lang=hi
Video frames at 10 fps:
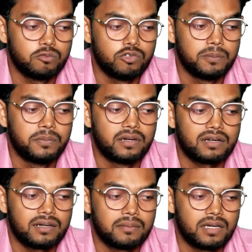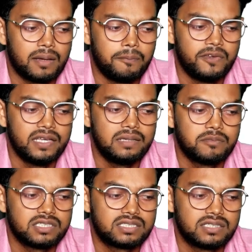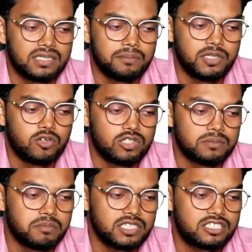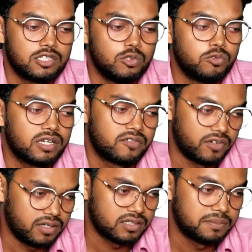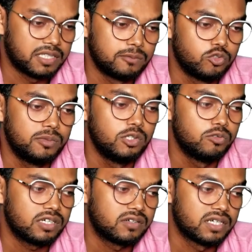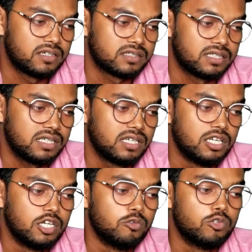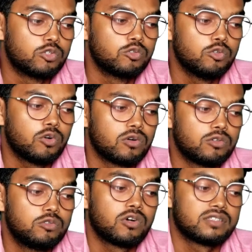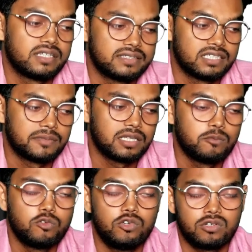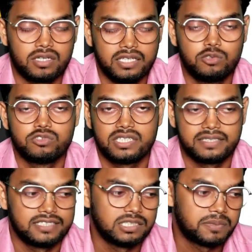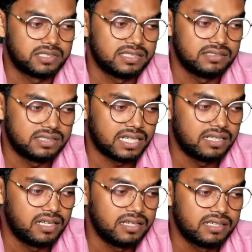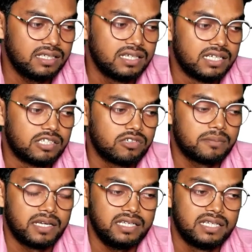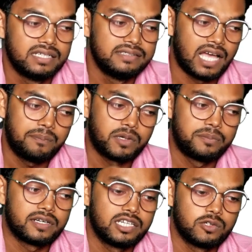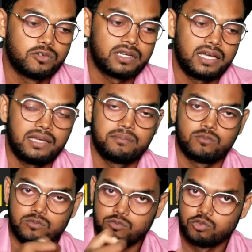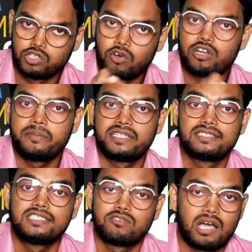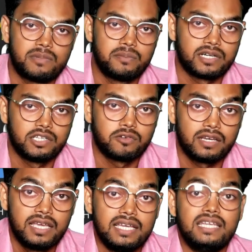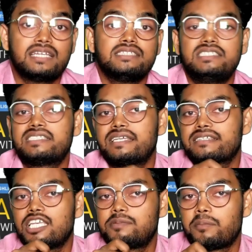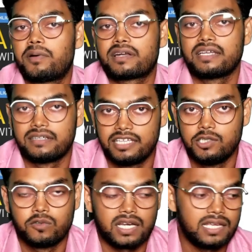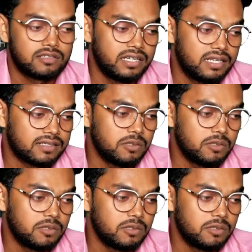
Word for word: वुड बर्न आर वेरी मच बिकॉज मस्ट लूनक ट्रेडर्स मतलब जो भी लूनक ट्रेडर्स हैं वुड गो टू अदर एक्सचेंज मतलब वो लोग कहीं दूसरे एक्सचेंज पर जाने लेंगे क्योंकि भाई यहाँ पर बर्निंग हो रहा है कुछ और भी एक्सचेंज है वहां पर बर्निंग वाला लेकिन जिस एक्सचेंज पर बर्निंग नहीं हो रहा है कहीं ना